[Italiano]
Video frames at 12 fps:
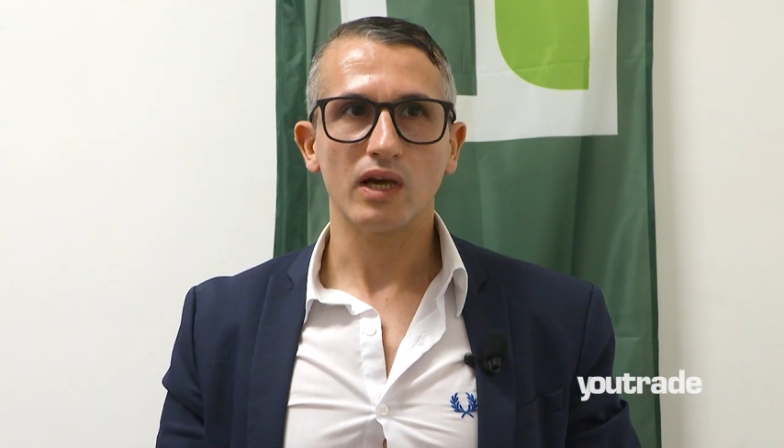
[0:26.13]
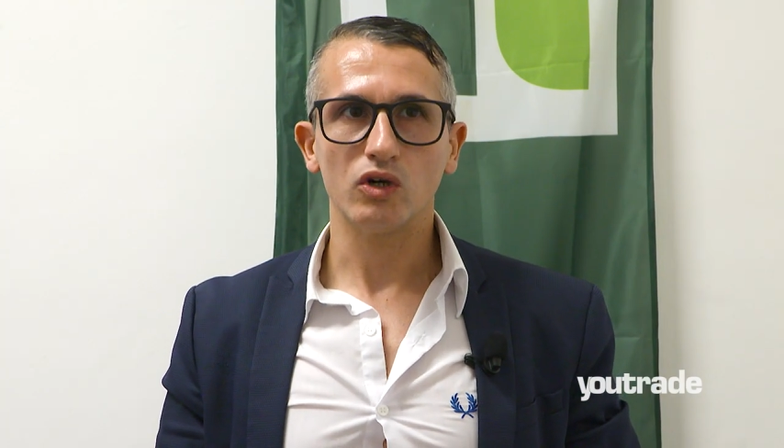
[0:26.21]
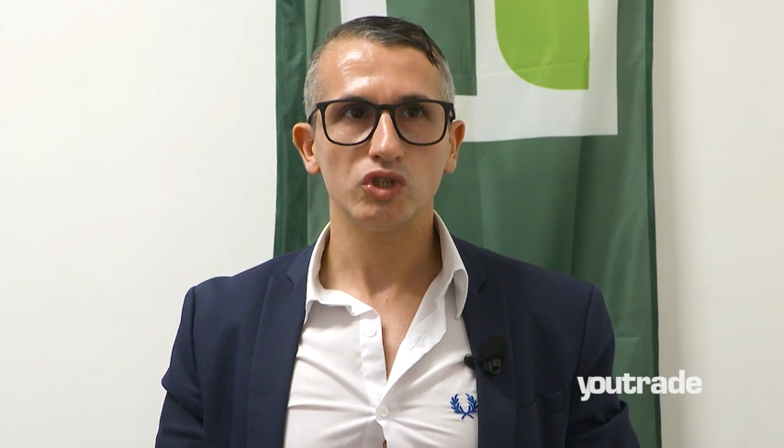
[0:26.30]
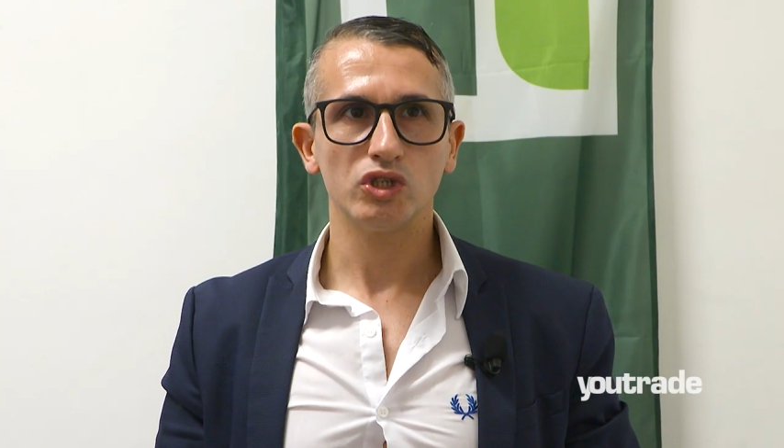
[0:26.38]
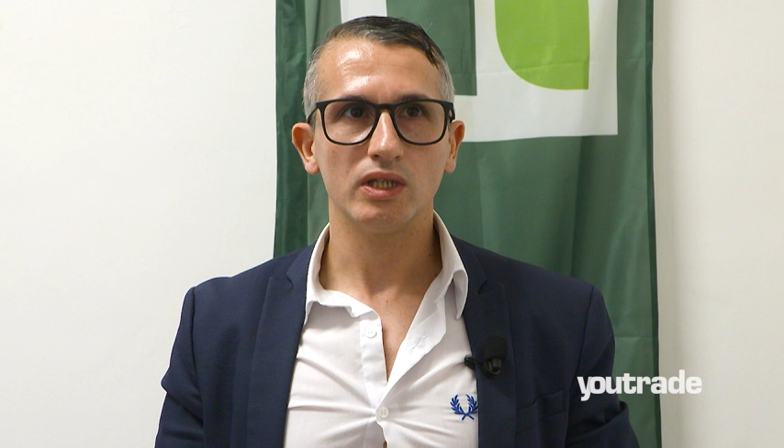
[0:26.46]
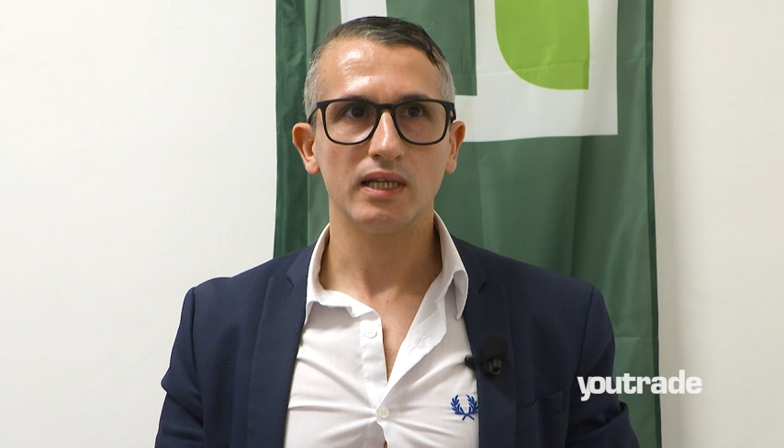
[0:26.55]

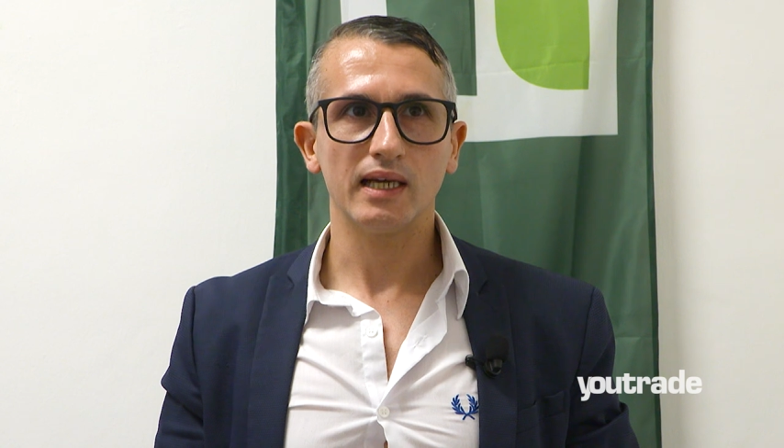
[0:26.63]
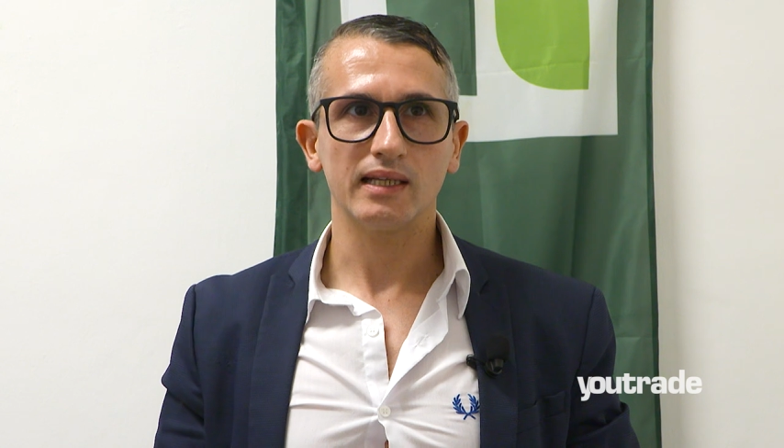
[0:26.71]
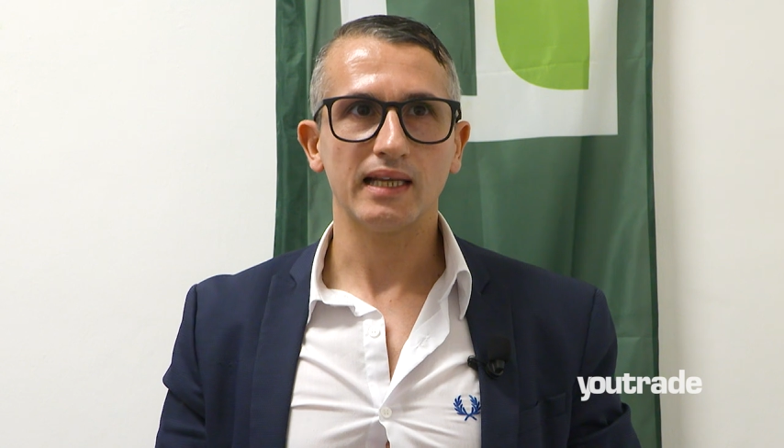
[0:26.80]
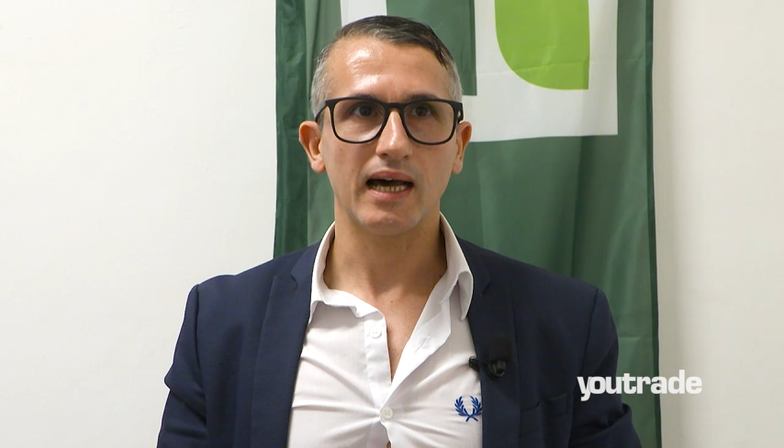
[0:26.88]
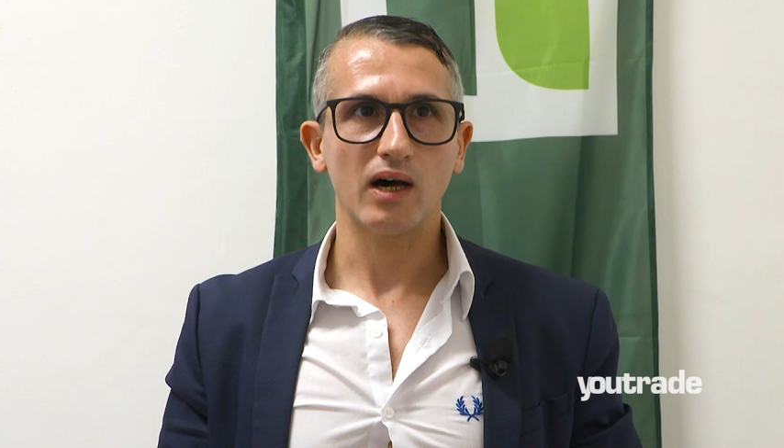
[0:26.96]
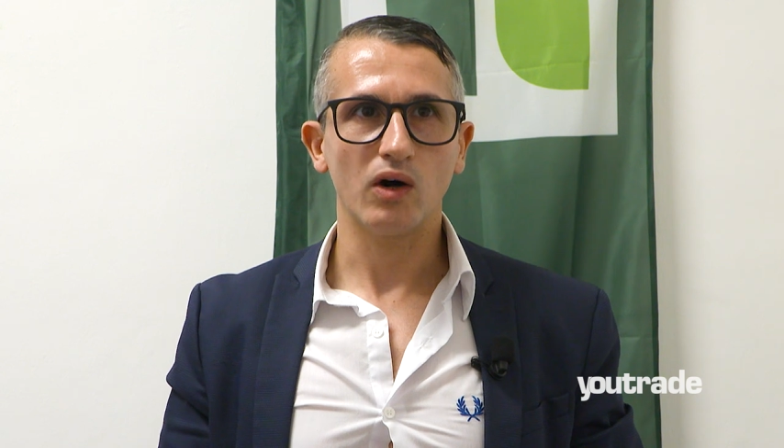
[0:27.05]
oscilla
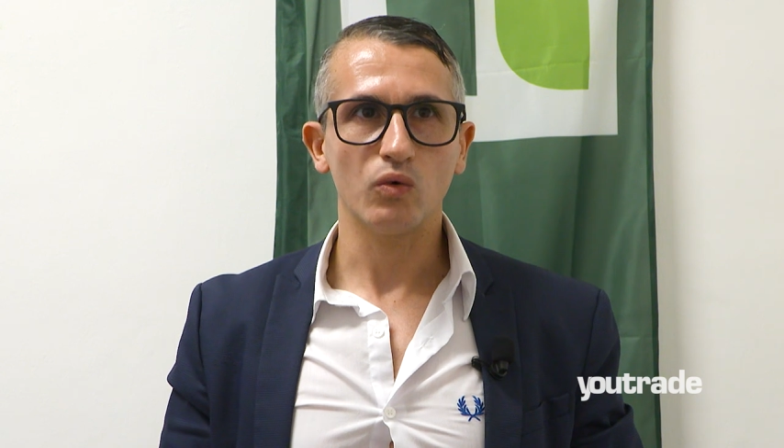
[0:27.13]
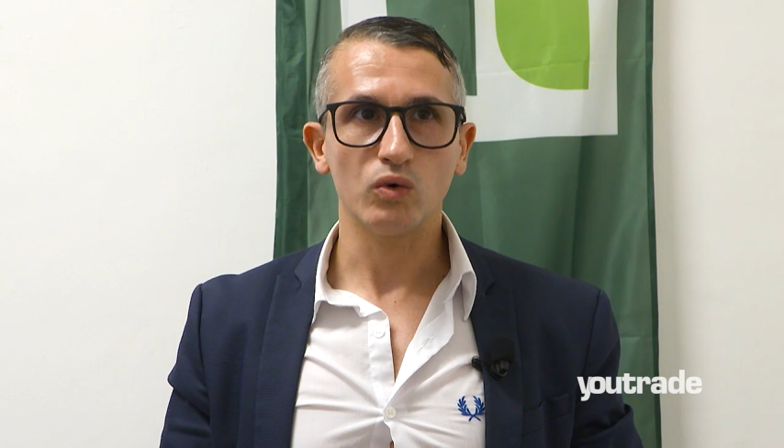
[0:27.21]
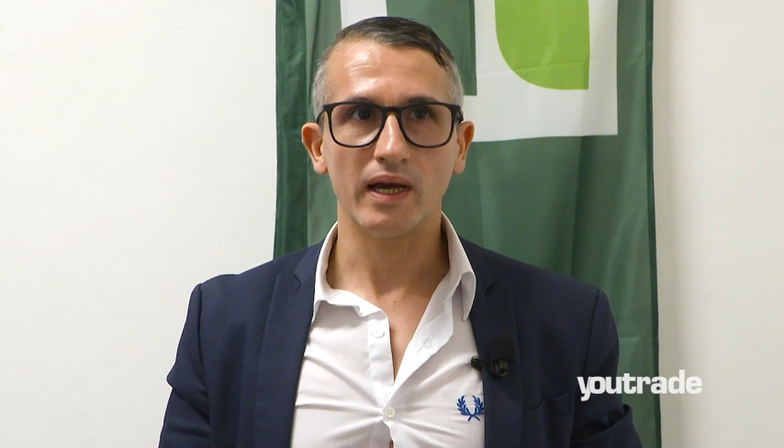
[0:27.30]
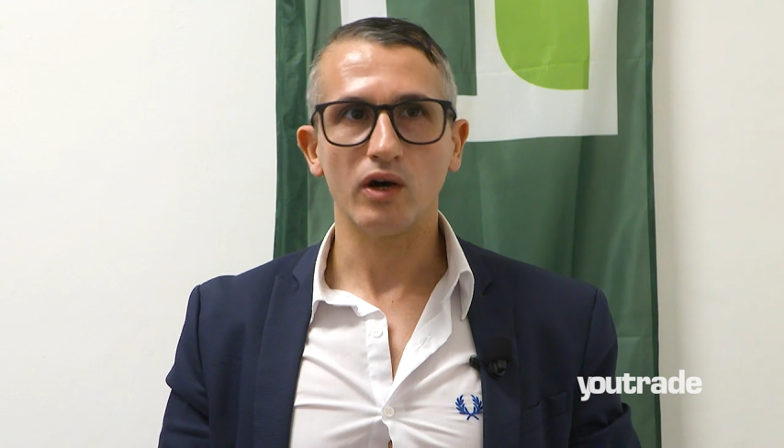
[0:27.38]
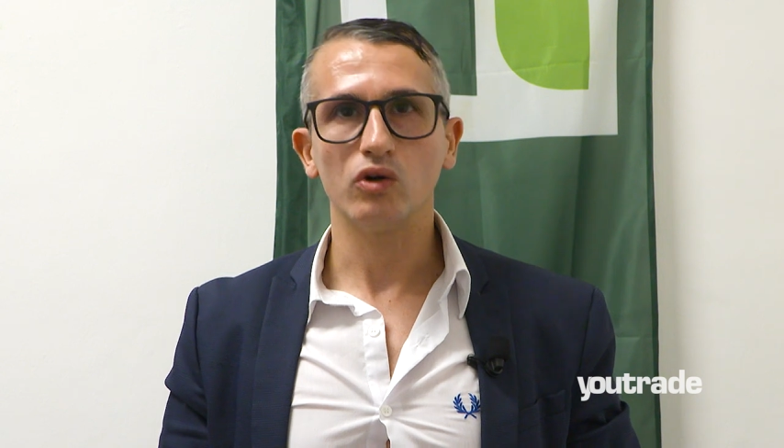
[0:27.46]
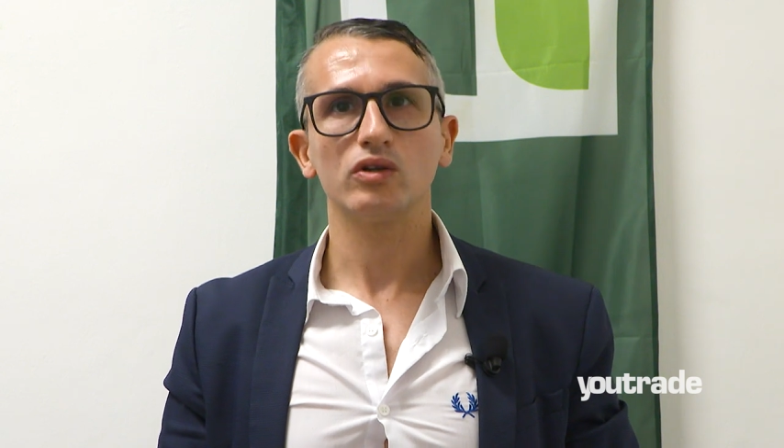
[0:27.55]
da
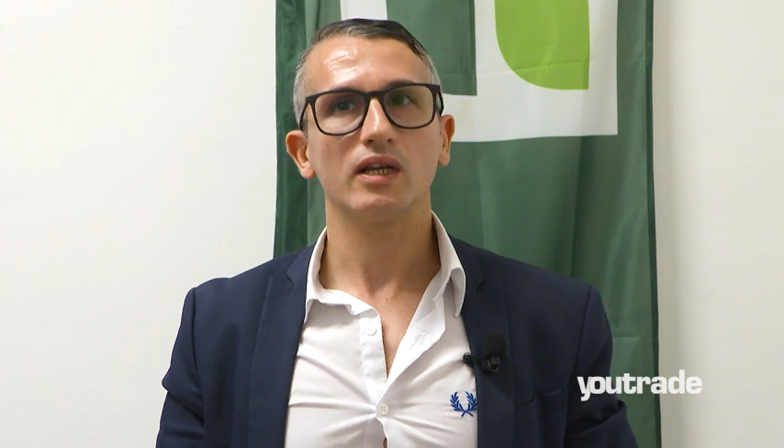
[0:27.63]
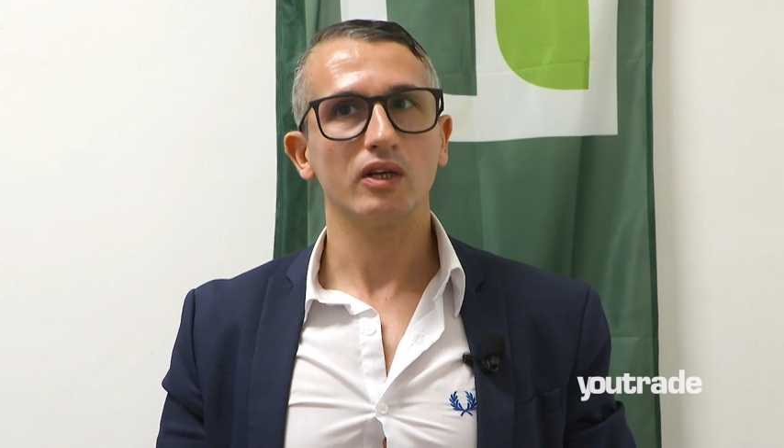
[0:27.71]
1,8